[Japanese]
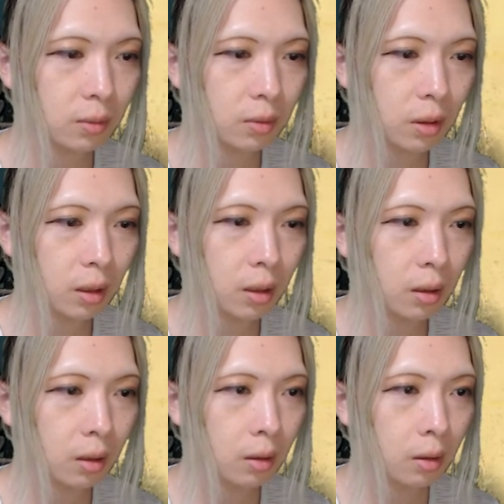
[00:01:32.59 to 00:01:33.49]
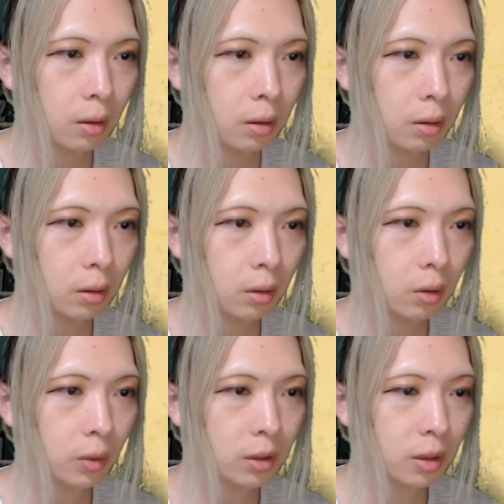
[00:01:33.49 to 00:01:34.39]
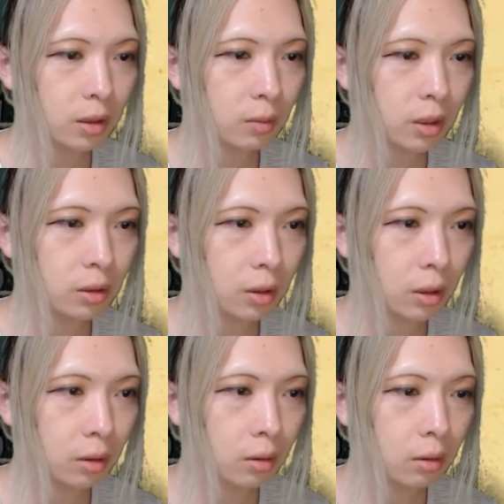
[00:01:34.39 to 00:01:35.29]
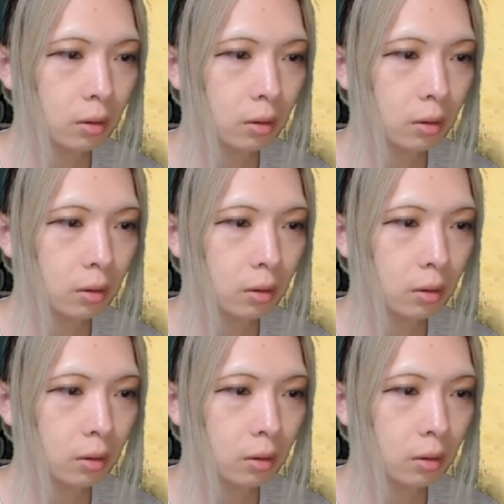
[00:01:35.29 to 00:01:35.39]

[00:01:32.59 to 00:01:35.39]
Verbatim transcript: で、ゲットばス夏祭り。